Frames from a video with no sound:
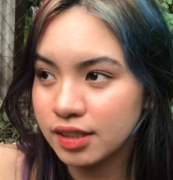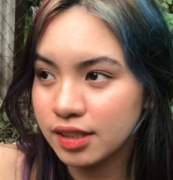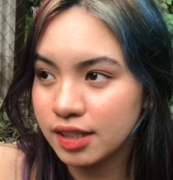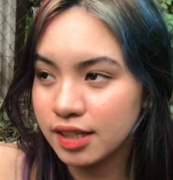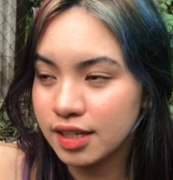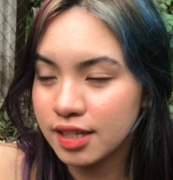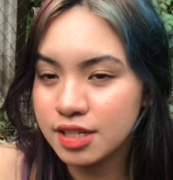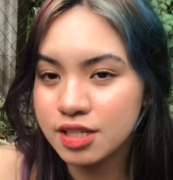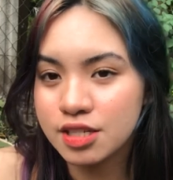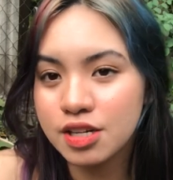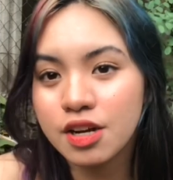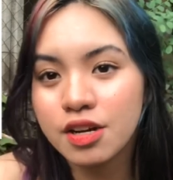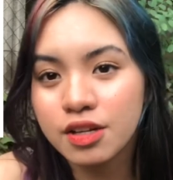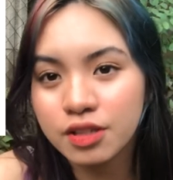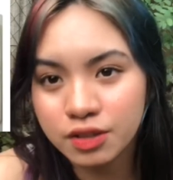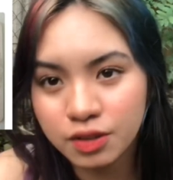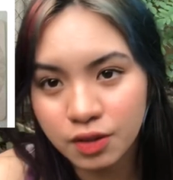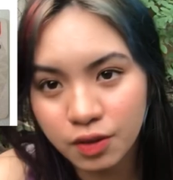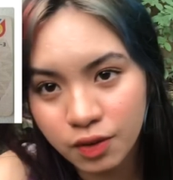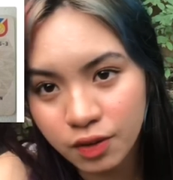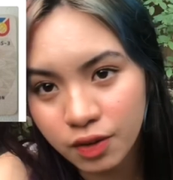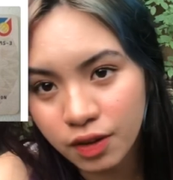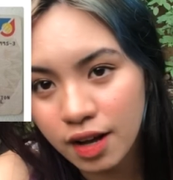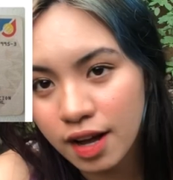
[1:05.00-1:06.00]
i-share
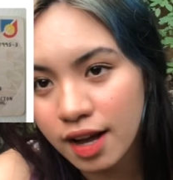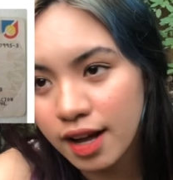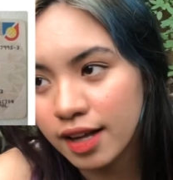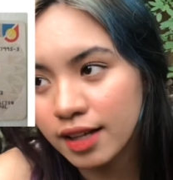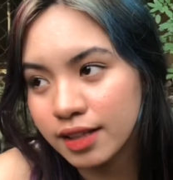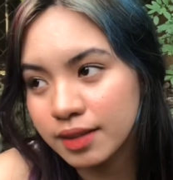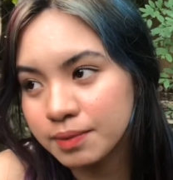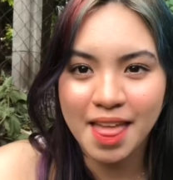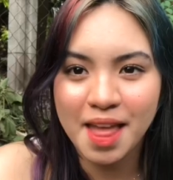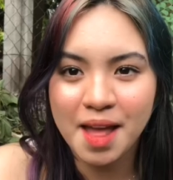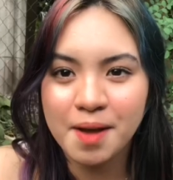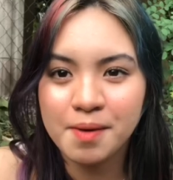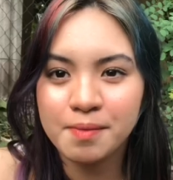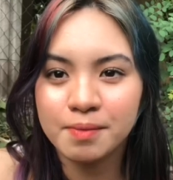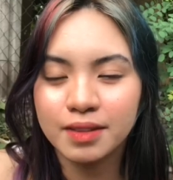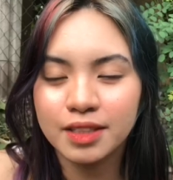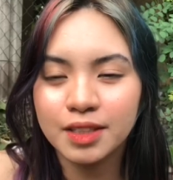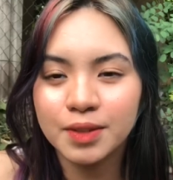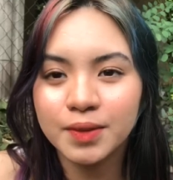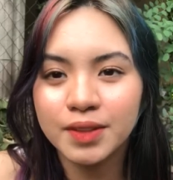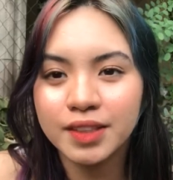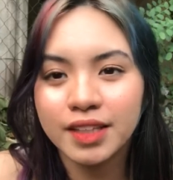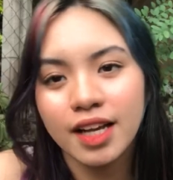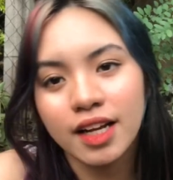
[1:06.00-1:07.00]
to at
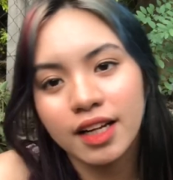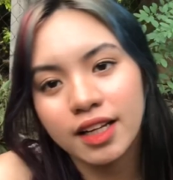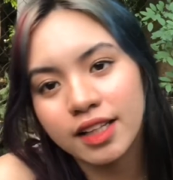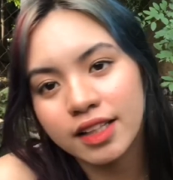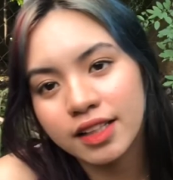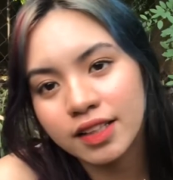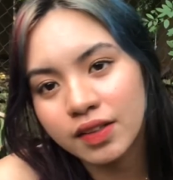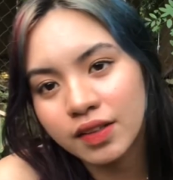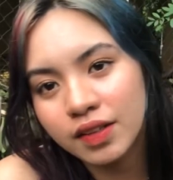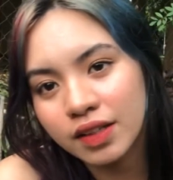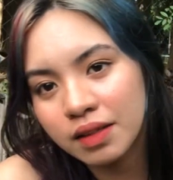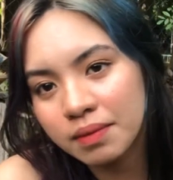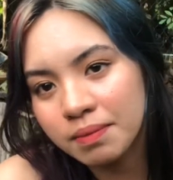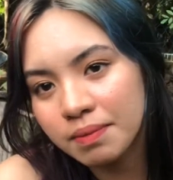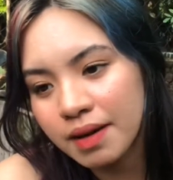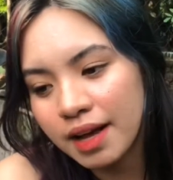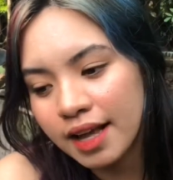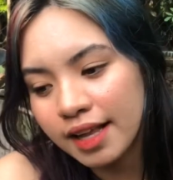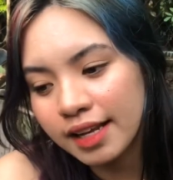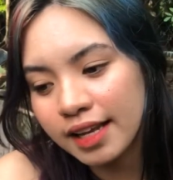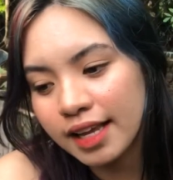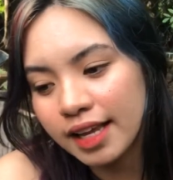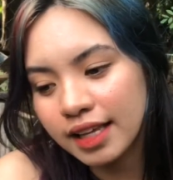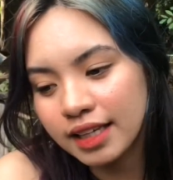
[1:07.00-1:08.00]
maliwanagan yung
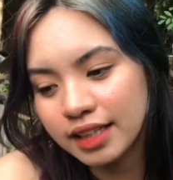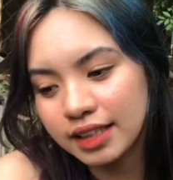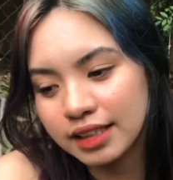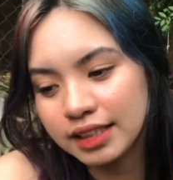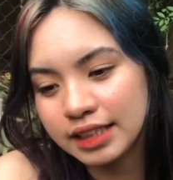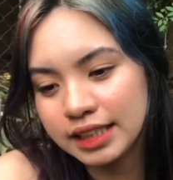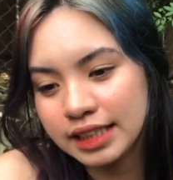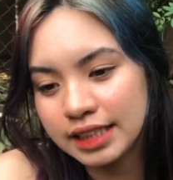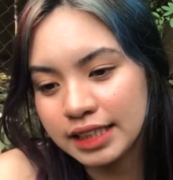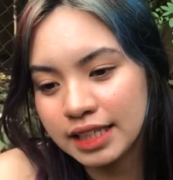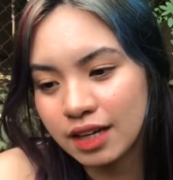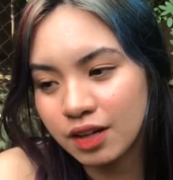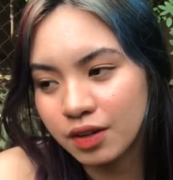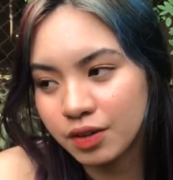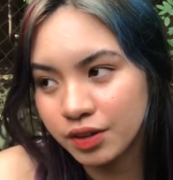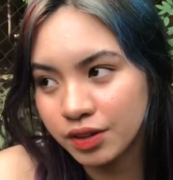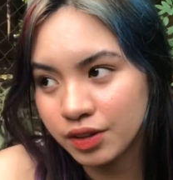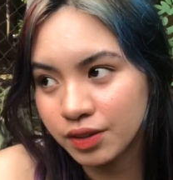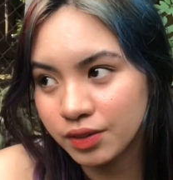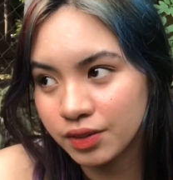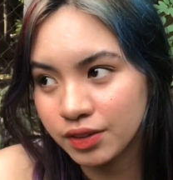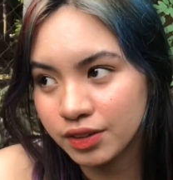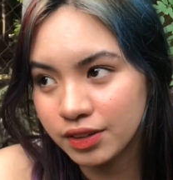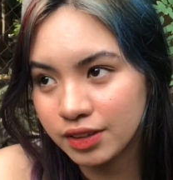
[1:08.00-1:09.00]
iba na hindi ako
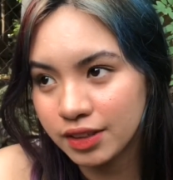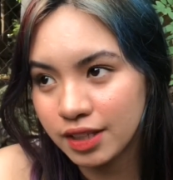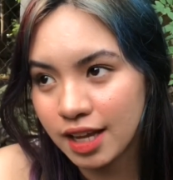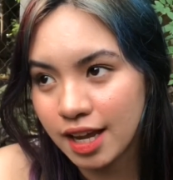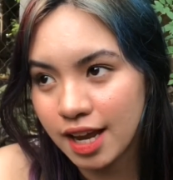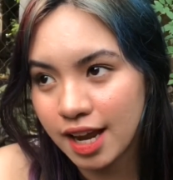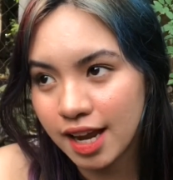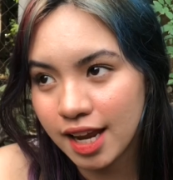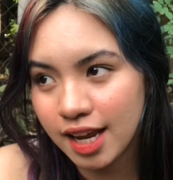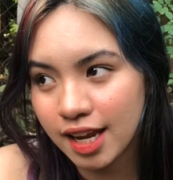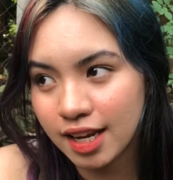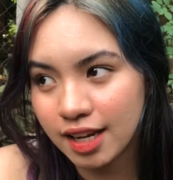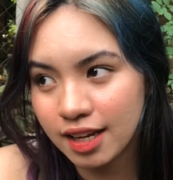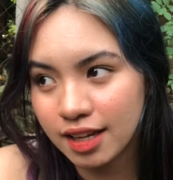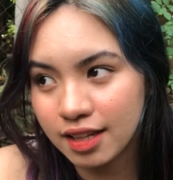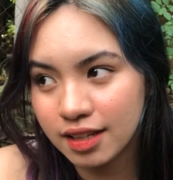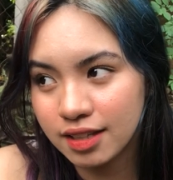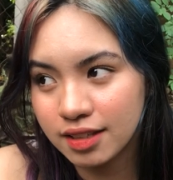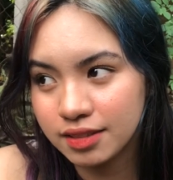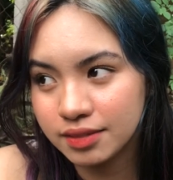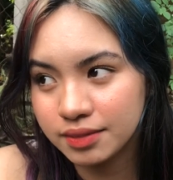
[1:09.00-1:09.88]
yon and